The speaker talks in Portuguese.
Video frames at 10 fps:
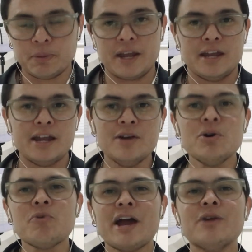bem, eu
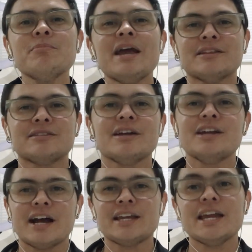não quero me ater
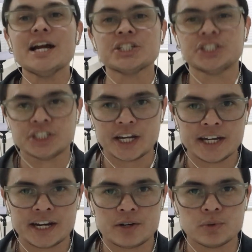aqui a
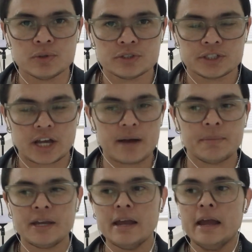gênero,
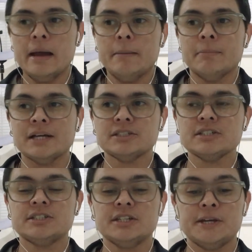sabe? Mas
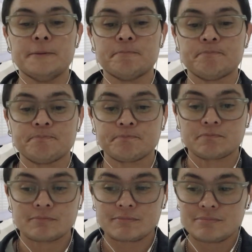assim,
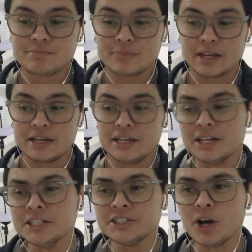
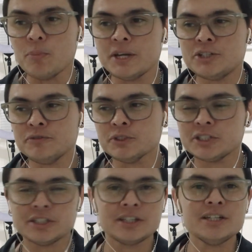inicialmente
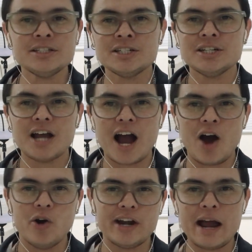você tem de
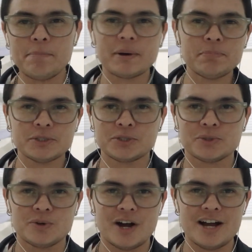olhar para a
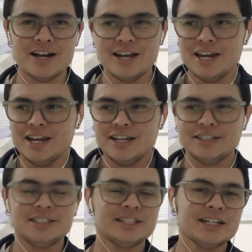pessoa e
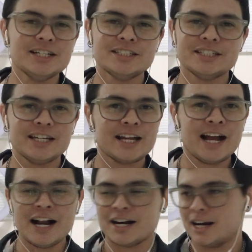dizer assim,
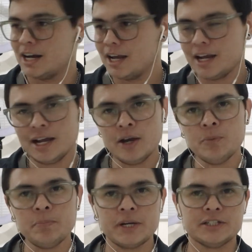cara, é um
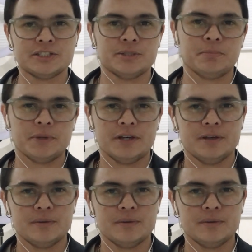príncipe.